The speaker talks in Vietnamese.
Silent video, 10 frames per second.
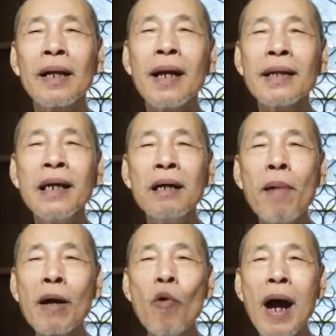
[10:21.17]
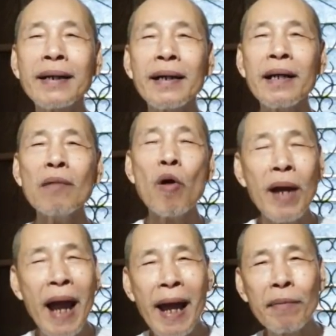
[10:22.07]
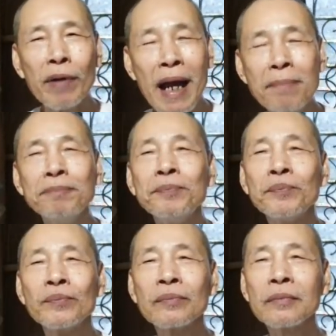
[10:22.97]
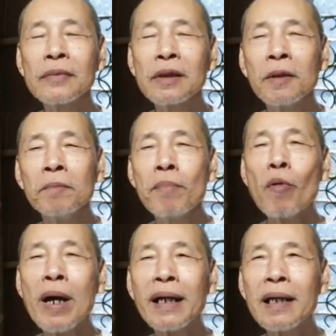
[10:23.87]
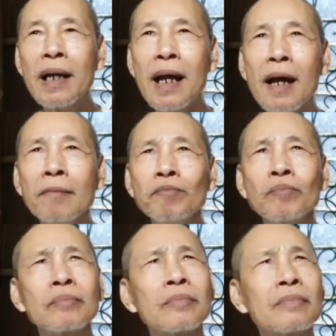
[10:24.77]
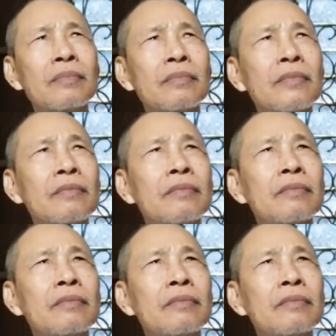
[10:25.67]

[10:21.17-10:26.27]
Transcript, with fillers: là giữ bắt quan trai giới một ngày một đêm bắt quan trai giới là ừ,